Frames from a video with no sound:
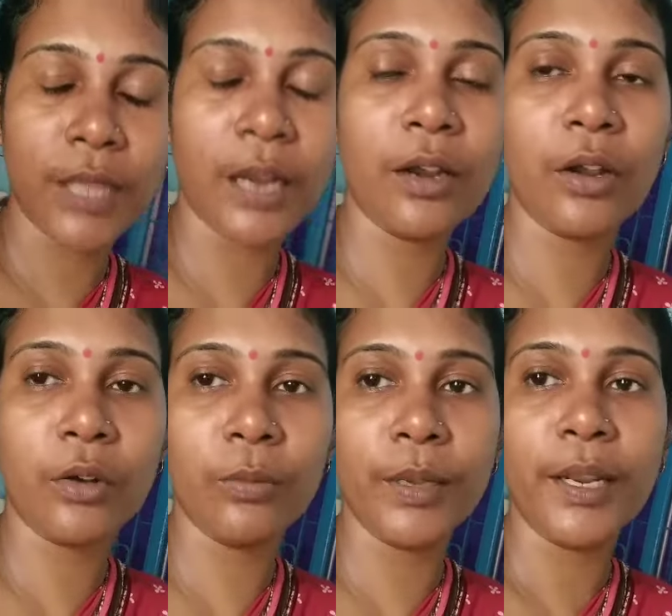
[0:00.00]
নানা
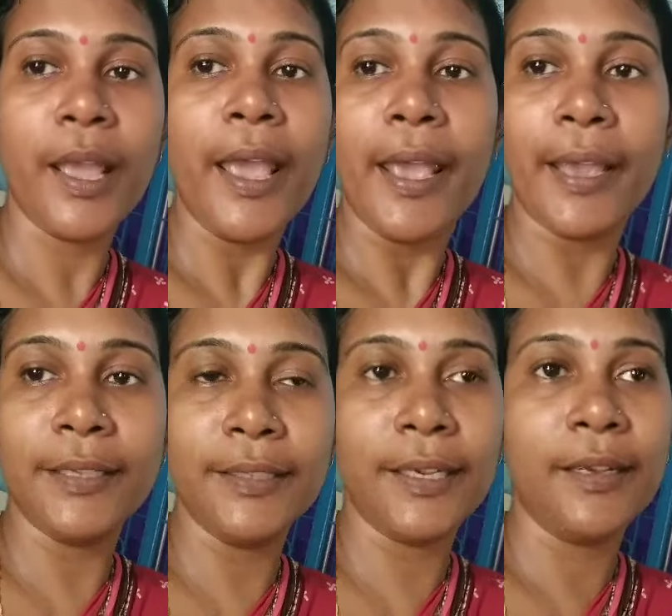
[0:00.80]
রকমের এই
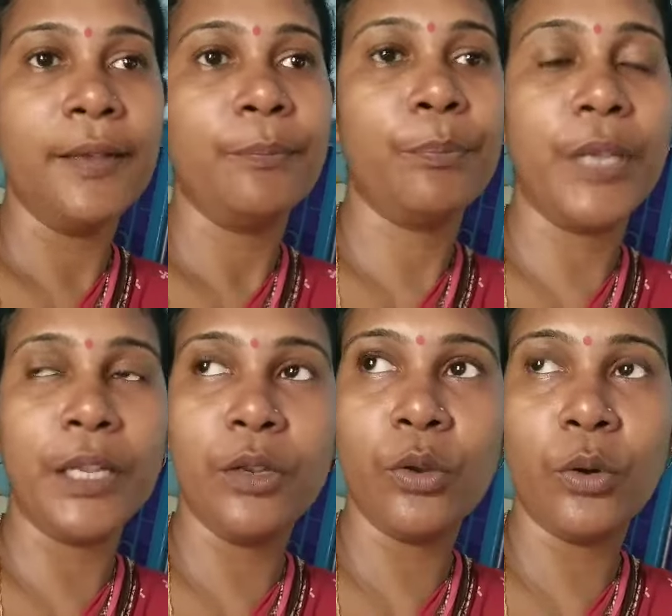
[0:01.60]
যে
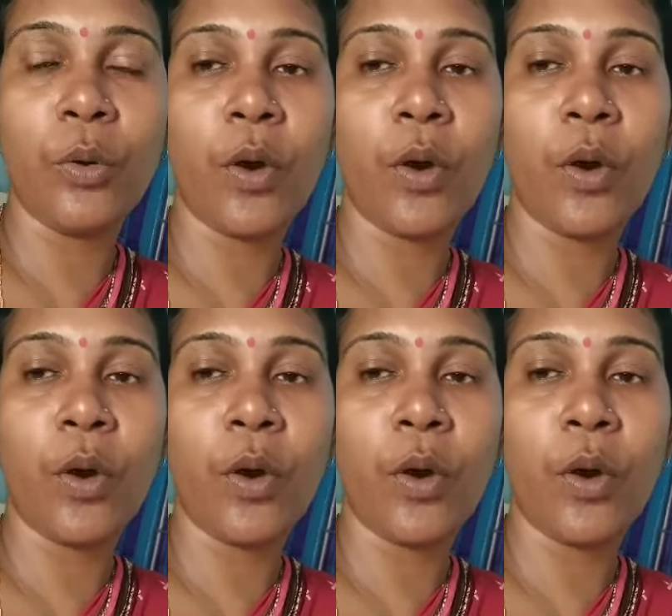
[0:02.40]
ভিডিও